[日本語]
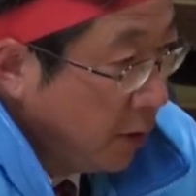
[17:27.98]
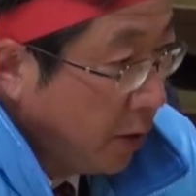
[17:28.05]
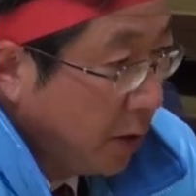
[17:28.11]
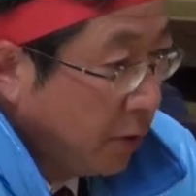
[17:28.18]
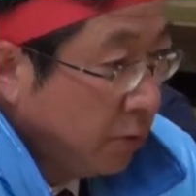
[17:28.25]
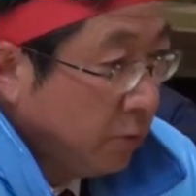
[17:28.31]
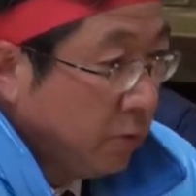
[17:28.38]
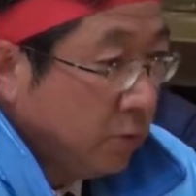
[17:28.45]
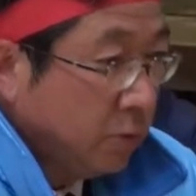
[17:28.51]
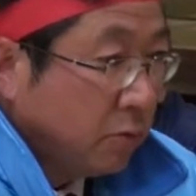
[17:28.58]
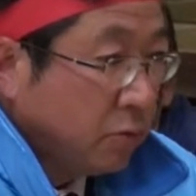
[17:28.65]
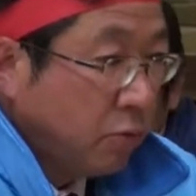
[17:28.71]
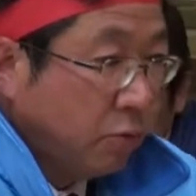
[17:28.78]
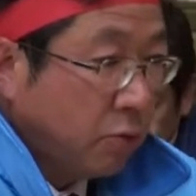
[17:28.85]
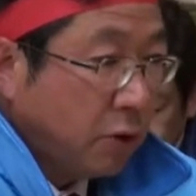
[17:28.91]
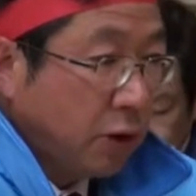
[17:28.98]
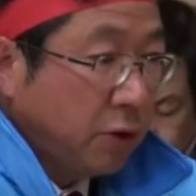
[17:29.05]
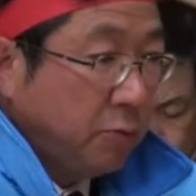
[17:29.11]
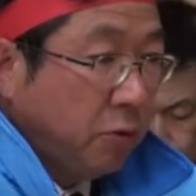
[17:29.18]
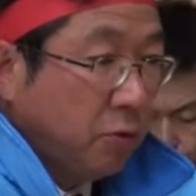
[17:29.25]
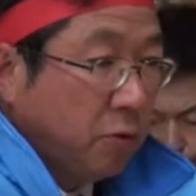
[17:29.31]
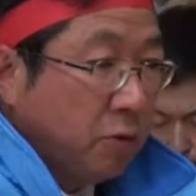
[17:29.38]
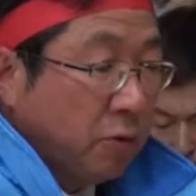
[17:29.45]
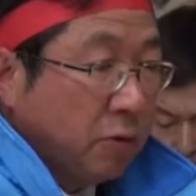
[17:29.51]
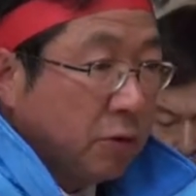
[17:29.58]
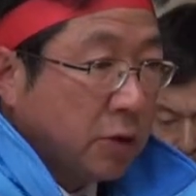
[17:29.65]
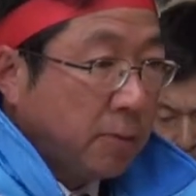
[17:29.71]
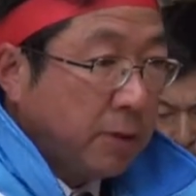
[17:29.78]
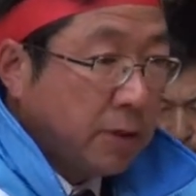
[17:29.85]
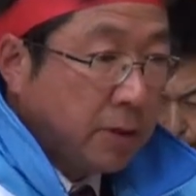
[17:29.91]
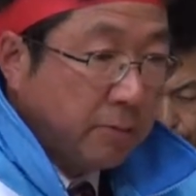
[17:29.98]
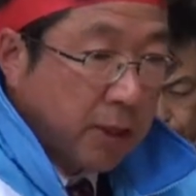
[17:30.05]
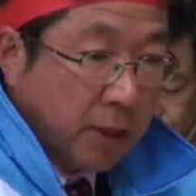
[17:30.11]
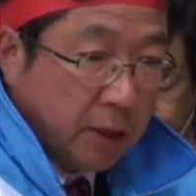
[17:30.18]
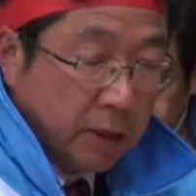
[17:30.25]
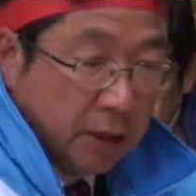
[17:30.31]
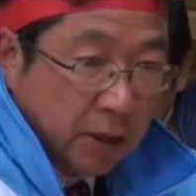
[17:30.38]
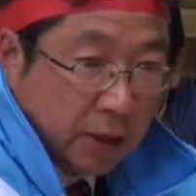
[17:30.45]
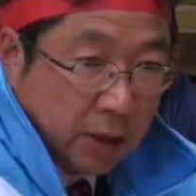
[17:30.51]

あのこの他にもさまざま